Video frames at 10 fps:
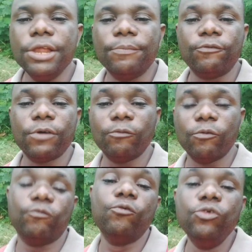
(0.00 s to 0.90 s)
de pouvoir
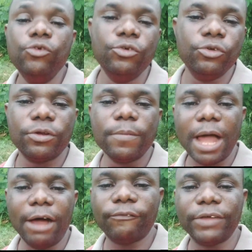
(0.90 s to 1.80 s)
vous lire
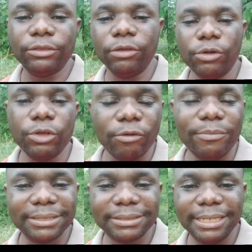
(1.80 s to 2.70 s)
en fait dans les
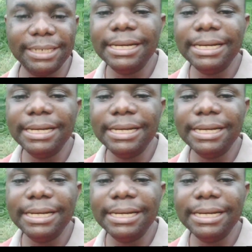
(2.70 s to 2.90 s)
commentaires,